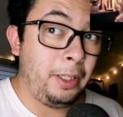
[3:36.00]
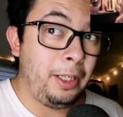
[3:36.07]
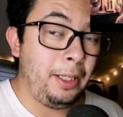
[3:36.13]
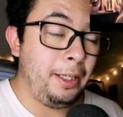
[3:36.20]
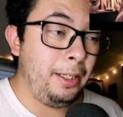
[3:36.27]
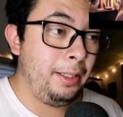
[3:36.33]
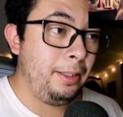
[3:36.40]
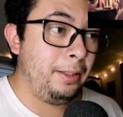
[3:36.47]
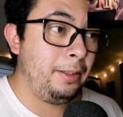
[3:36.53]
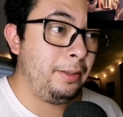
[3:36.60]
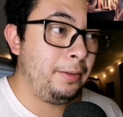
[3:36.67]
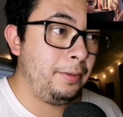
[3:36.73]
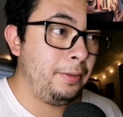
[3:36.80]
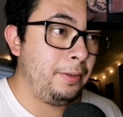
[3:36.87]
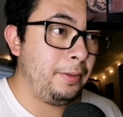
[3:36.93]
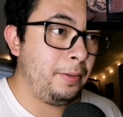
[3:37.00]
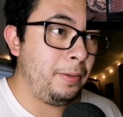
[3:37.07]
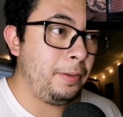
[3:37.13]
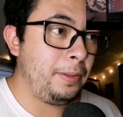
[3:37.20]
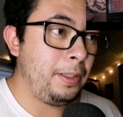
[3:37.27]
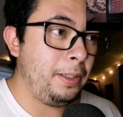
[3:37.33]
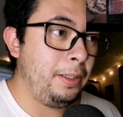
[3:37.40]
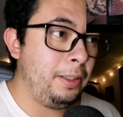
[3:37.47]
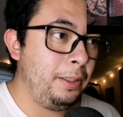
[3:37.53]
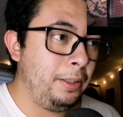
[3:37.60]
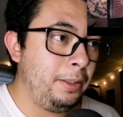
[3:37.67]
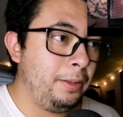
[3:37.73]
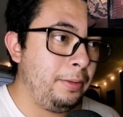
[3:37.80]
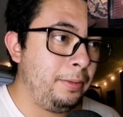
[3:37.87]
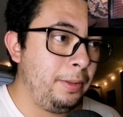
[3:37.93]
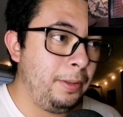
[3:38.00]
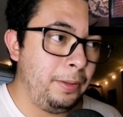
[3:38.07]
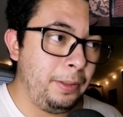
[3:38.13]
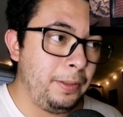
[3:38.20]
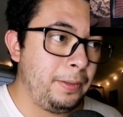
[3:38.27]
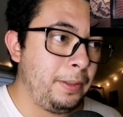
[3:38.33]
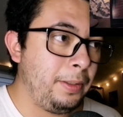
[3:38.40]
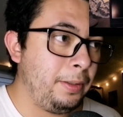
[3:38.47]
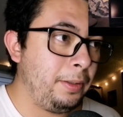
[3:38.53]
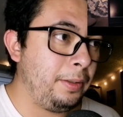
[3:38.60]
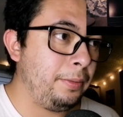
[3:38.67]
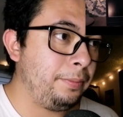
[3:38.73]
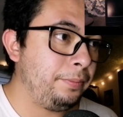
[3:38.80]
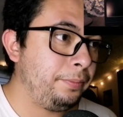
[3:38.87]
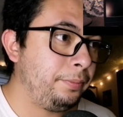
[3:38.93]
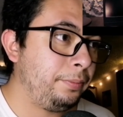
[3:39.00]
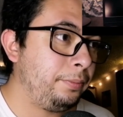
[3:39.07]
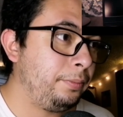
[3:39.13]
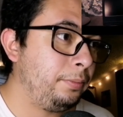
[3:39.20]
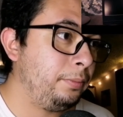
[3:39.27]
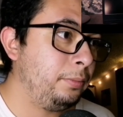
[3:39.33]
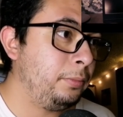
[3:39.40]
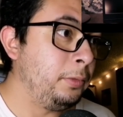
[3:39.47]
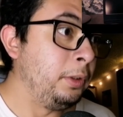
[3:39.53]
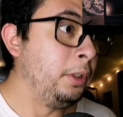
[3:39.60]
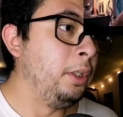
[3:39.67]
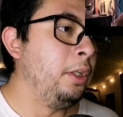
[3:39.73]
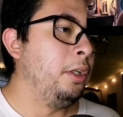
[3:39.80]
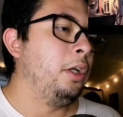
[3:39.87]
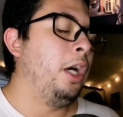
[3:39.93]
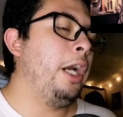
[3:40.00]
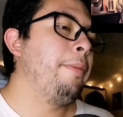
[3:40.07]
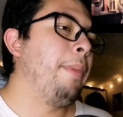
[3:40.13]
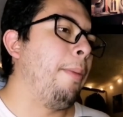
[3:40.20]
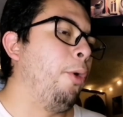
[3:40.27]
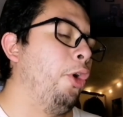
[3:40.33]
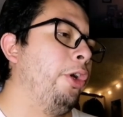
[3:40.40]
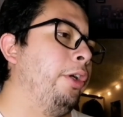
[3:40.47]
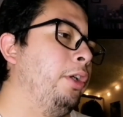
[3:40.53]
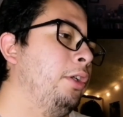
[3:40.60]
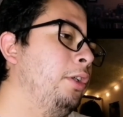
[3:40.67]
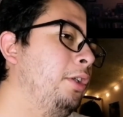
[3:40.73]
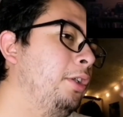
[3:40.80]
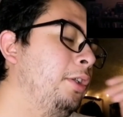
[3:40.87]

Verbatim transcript: Ok, esto está interesante. ¡Ay, mamón!